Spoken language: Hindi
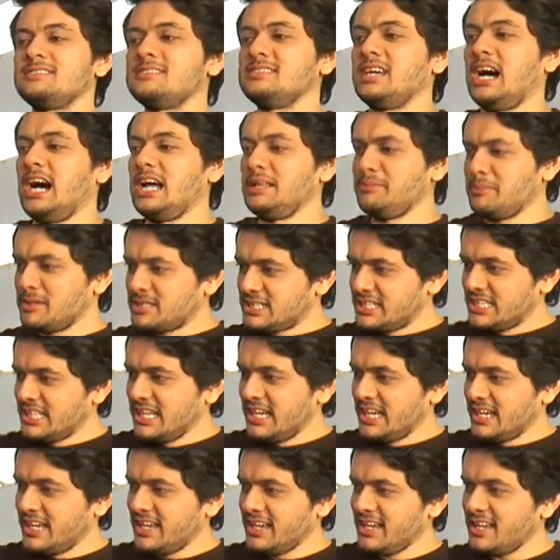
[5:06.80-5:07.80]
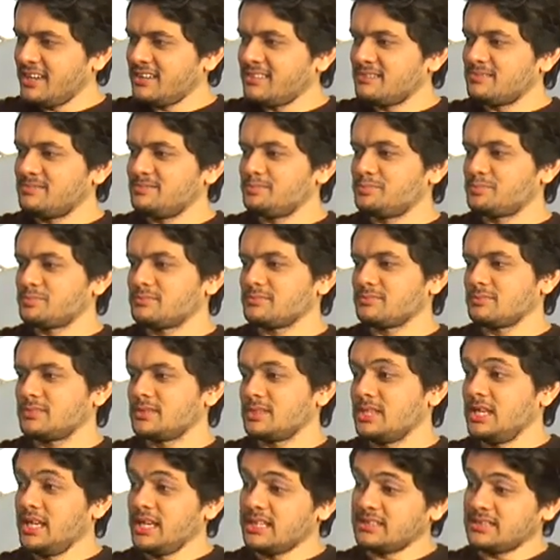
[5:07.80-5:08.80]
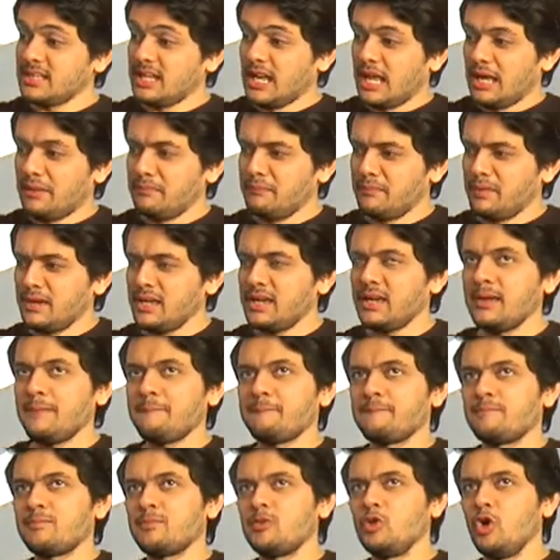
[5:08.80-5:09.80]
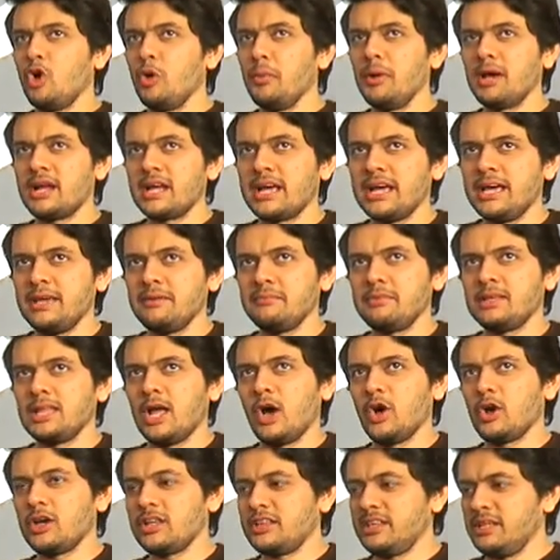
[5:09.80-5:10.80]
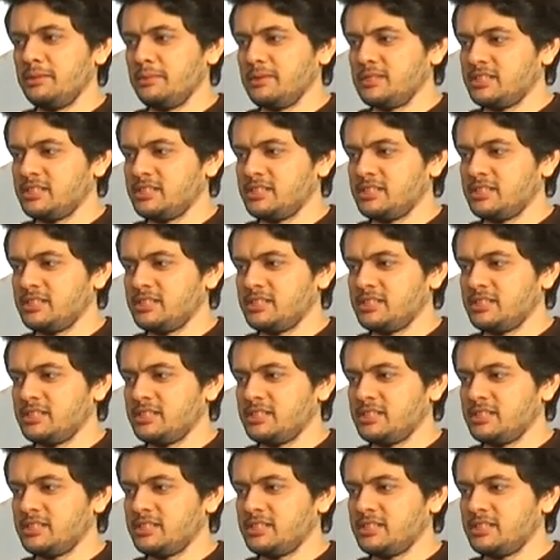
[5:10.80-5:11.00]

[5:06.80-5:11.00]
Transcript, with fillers: सात मछलियाँ हैं एक तालाब में दो मर गई बताओ कितनी